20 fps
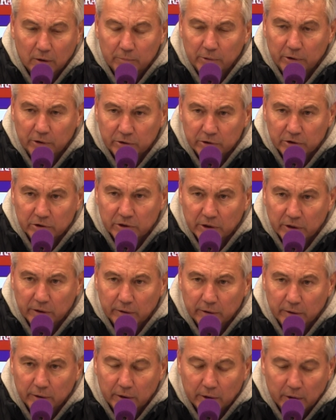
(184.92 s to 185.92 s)
haben wir ja diese,
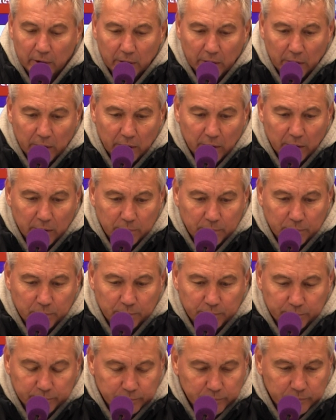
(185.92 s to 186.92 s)
äh,
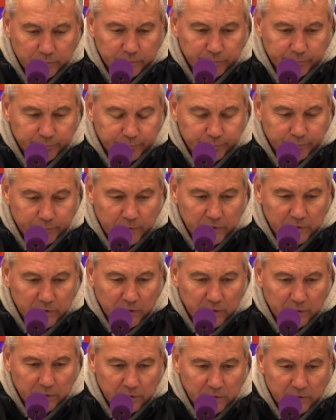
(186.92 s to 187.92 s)

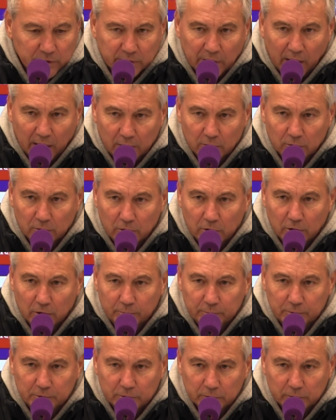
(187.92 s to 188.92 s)
diese, diese Tagung
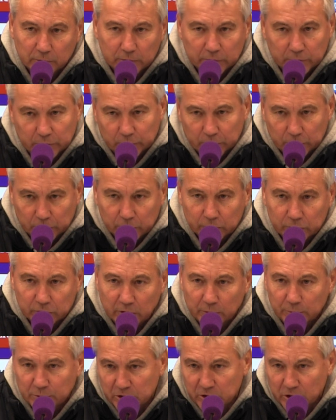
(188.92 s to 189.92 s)
gehabt.
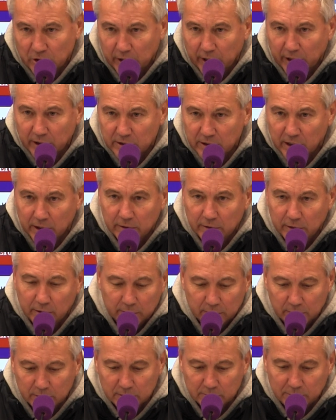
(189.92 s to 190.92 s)
Sie haben sich ja
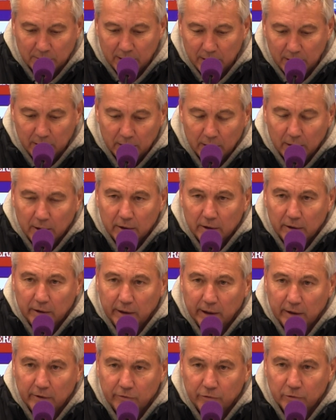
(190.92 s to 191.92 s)
gegenseitig, die zwei
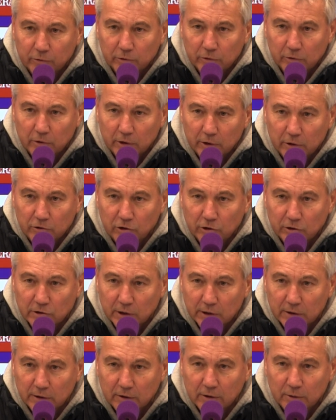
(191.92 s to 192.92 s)
Herren von der
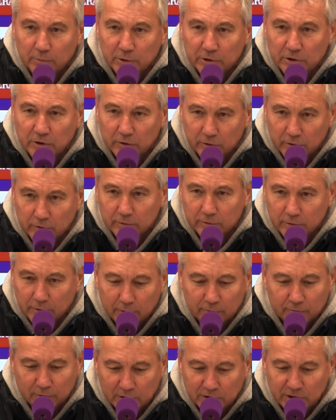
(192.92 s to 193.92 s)
Schiedsrichterkommission,
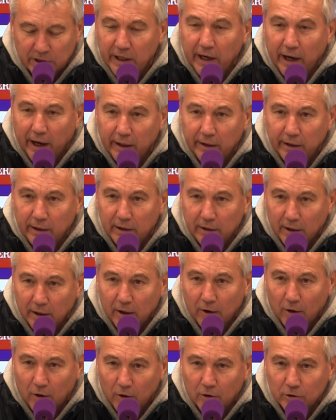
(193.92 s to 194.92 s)
waren sich eh einig,
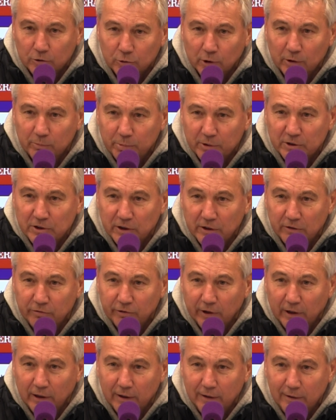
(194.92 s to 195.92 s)
auch dort passieren
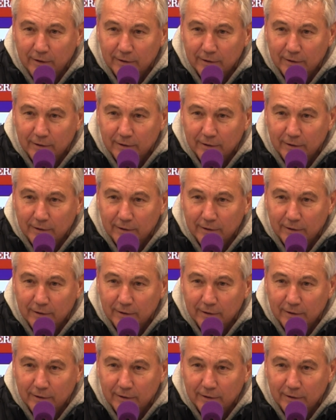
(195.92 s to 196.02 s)
Fehler.